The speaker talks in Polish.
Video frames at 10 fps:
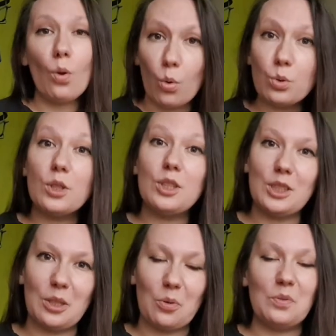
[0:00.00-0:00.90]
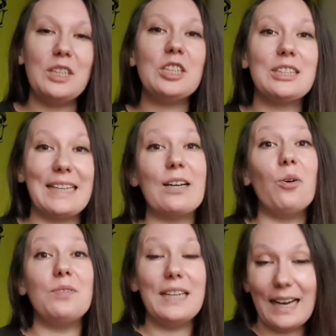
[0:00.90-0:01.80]
Uczyć się również
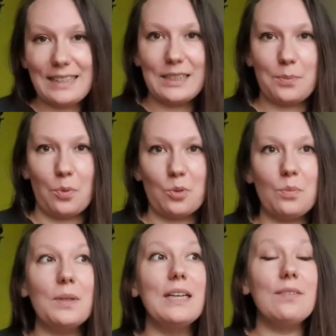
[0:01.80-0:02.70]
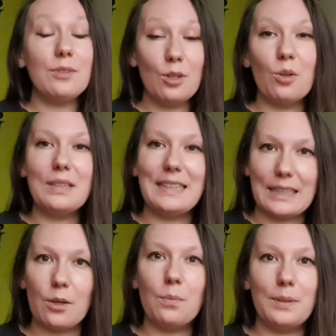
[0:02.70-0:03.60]
tego, w jaki sposób wygląda
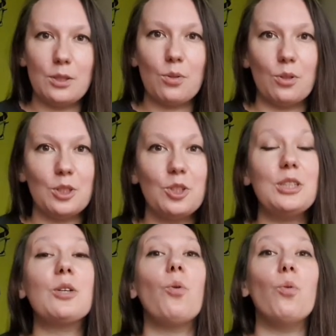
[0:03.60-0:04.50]
jego bezokolicznik.